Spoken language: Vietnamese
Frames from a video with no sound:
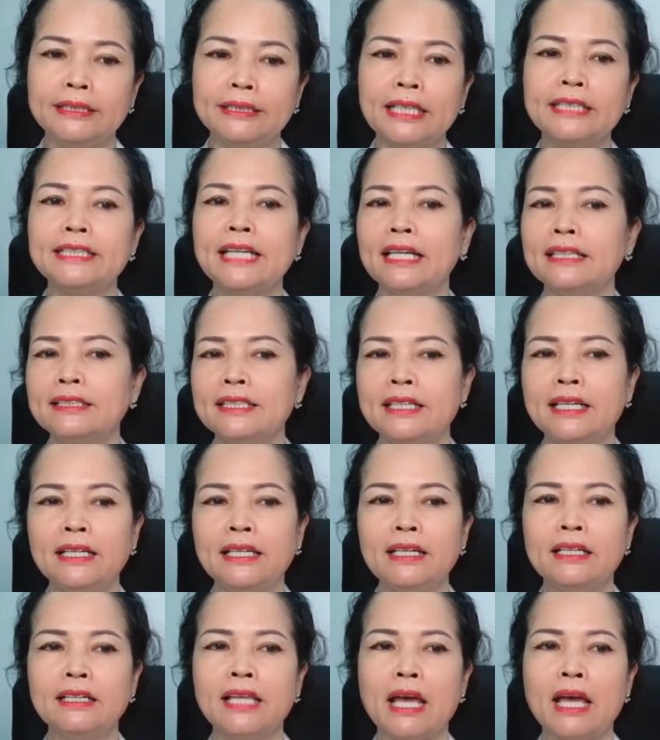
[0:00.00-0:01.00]
chắc chắn sẽ
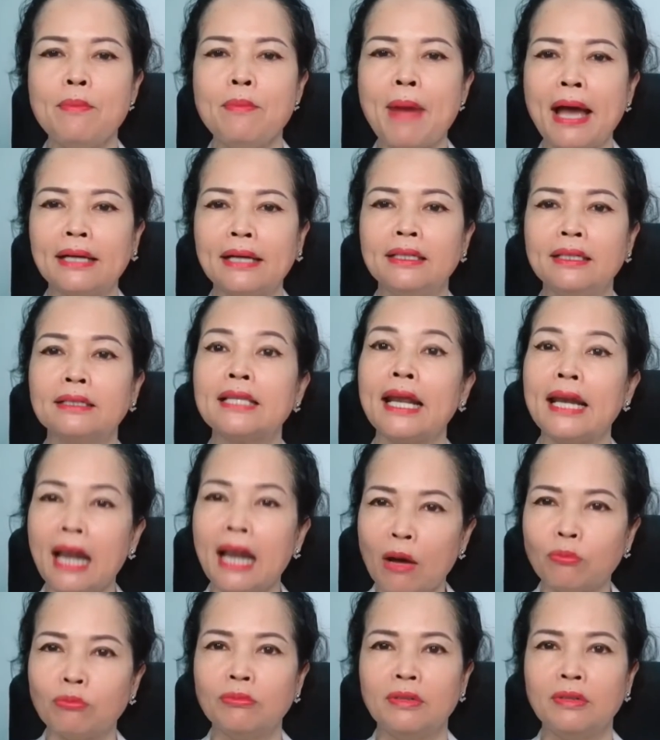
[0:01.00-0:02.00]
khiến cơ thể bạn được thanh
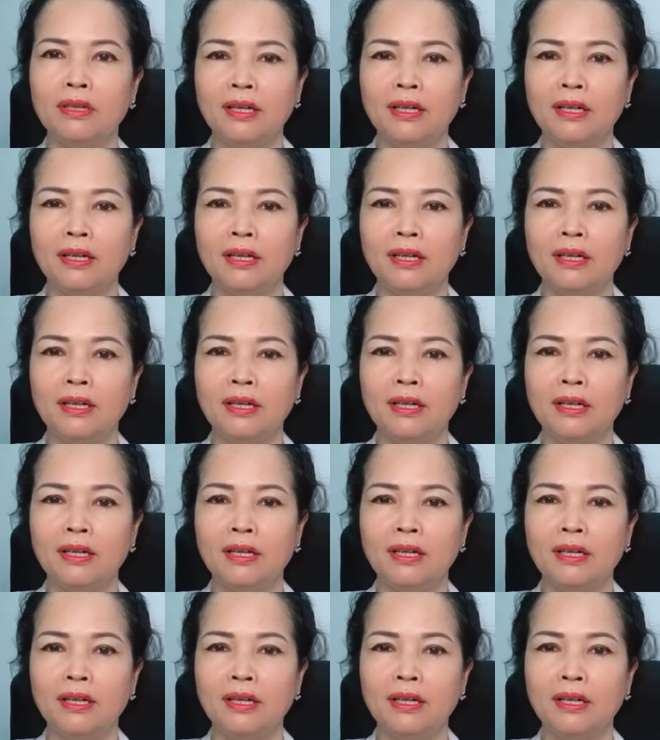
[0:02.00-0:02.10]
lọc